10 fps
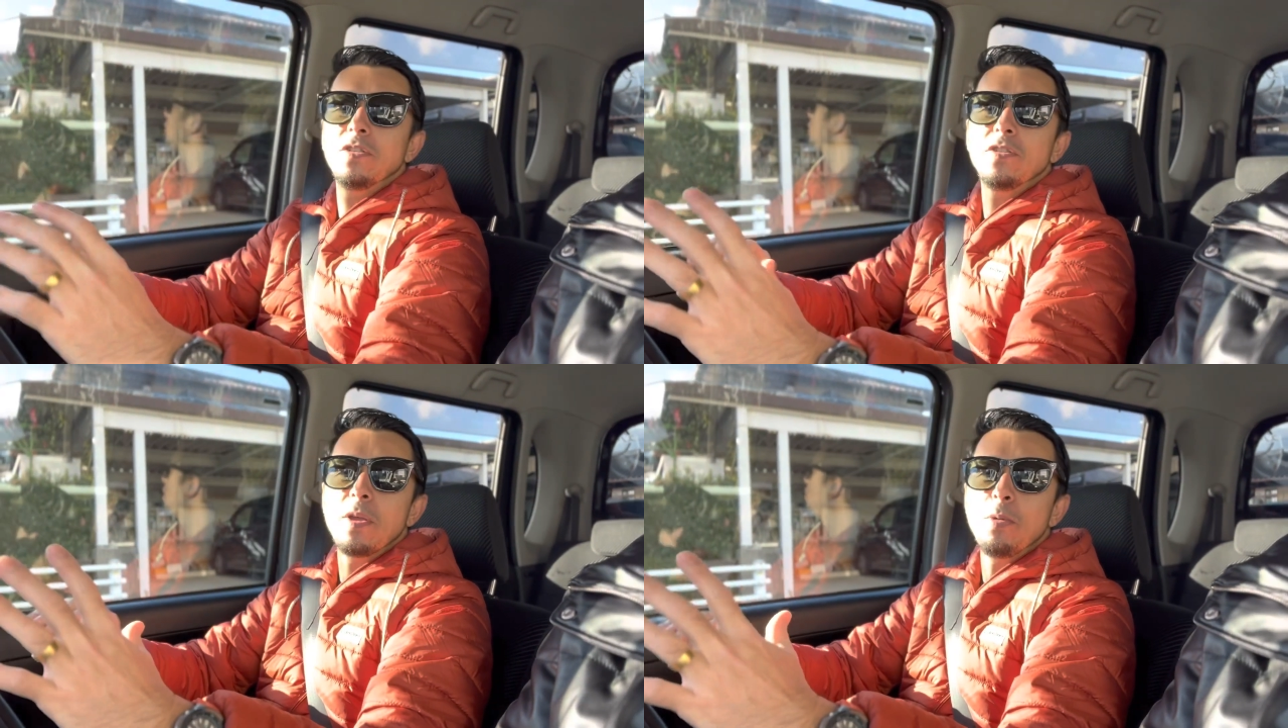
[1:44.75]

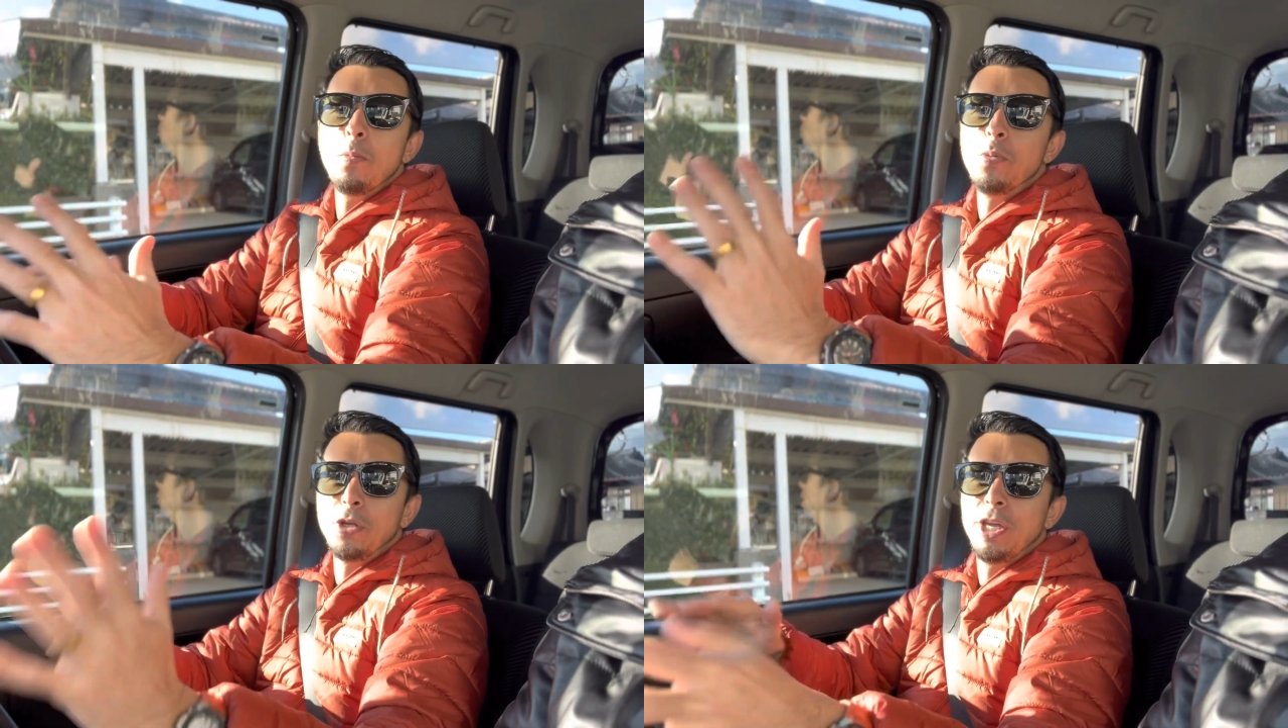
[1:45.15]
vão saber o
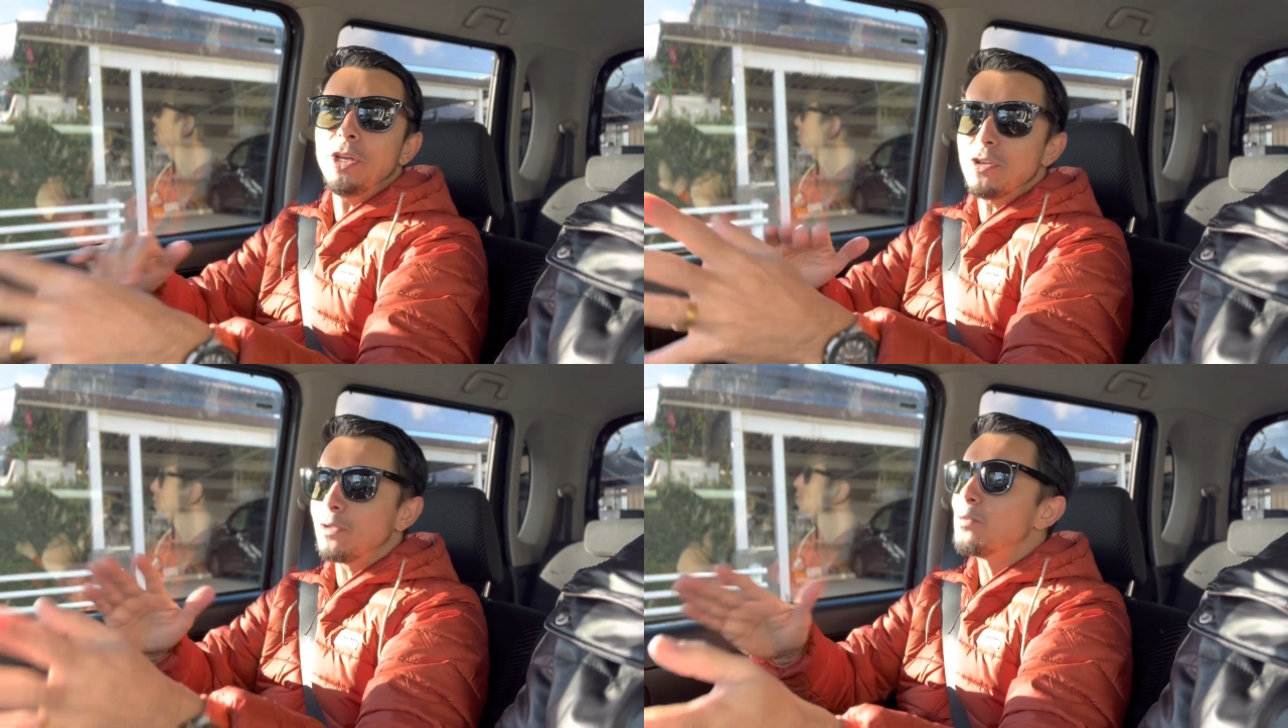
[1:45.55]
porquê
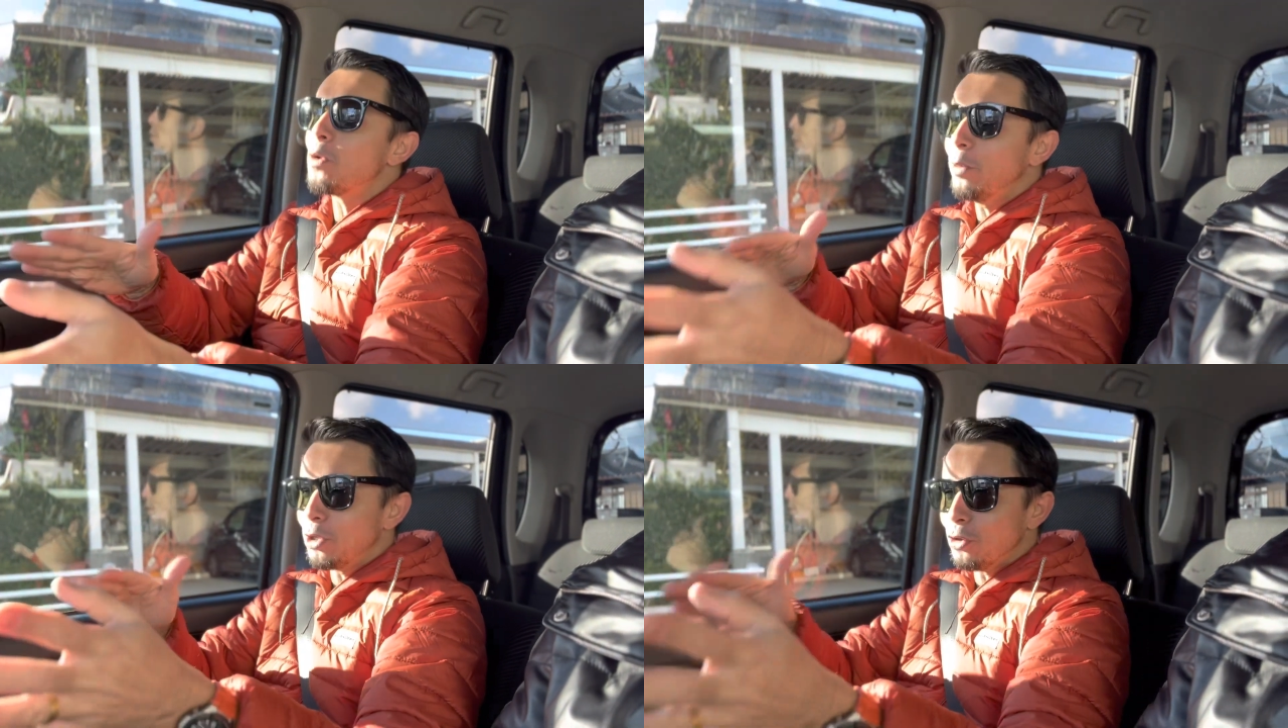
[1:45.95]
que nós vamos
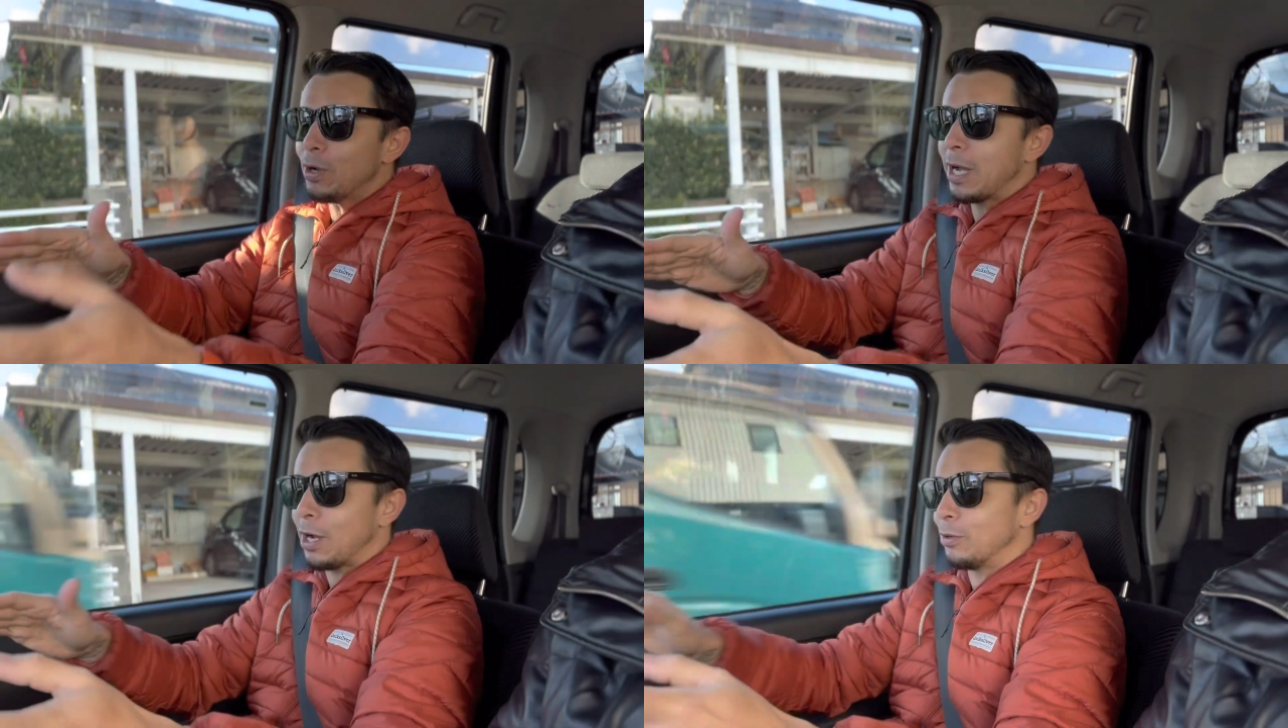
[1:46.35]
comer no
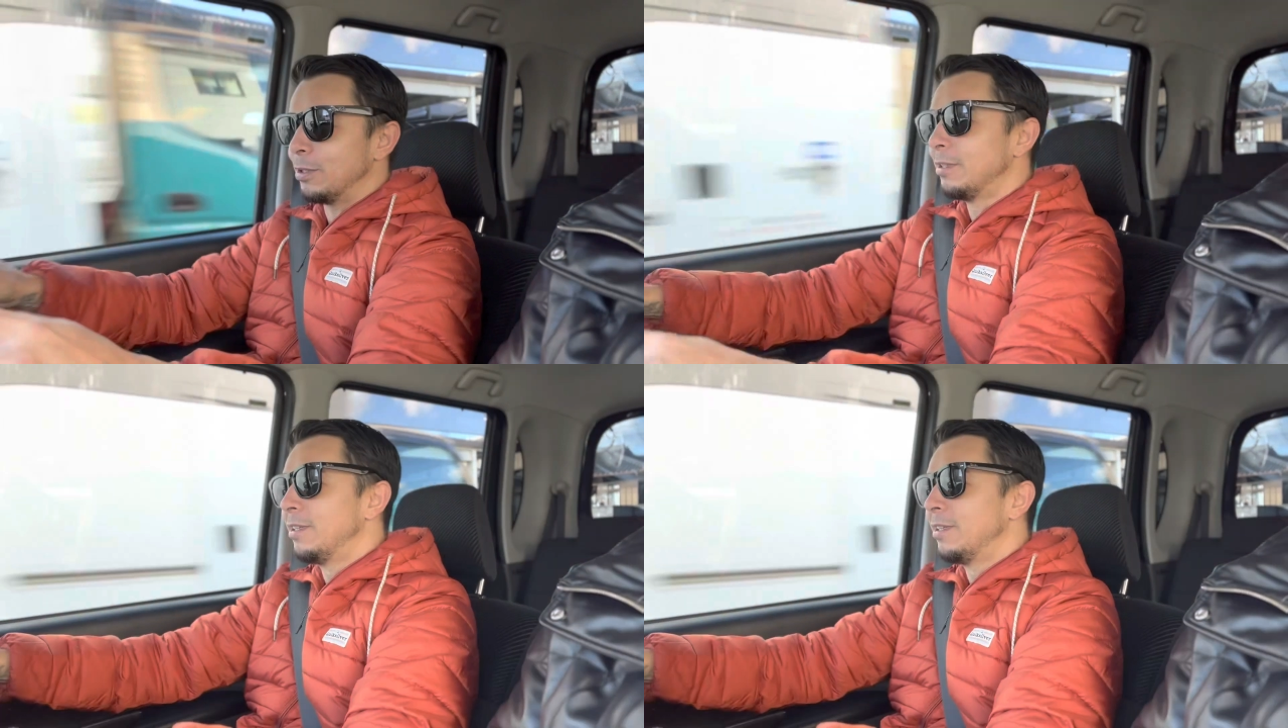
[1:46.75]
carro.